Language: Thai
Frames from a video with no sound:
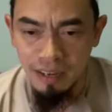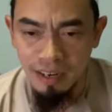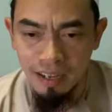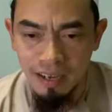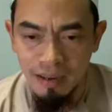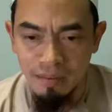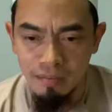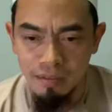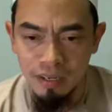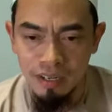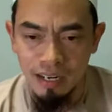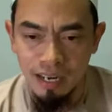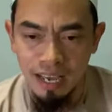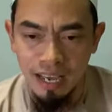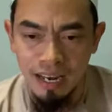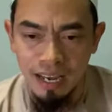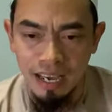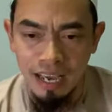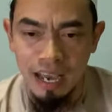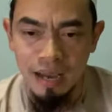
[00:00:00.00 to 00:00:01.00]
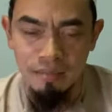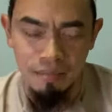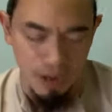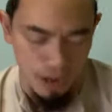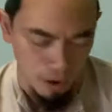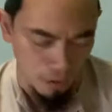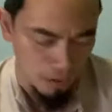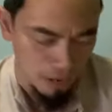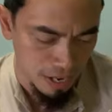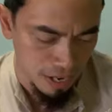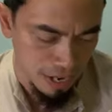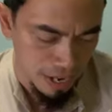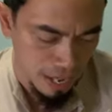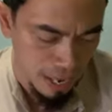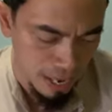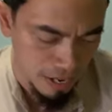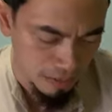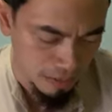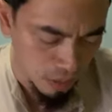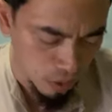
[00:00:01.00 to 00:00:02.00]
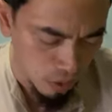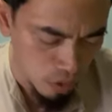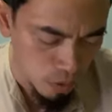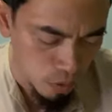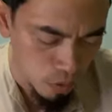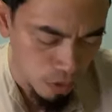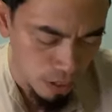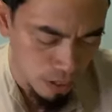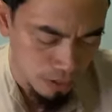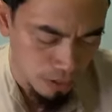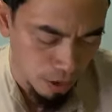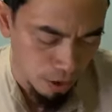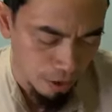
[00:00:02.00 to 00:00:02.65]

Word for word: อัลฮัมดุลิลละห์นะครับเอาแล้วนะฮะตอนนี้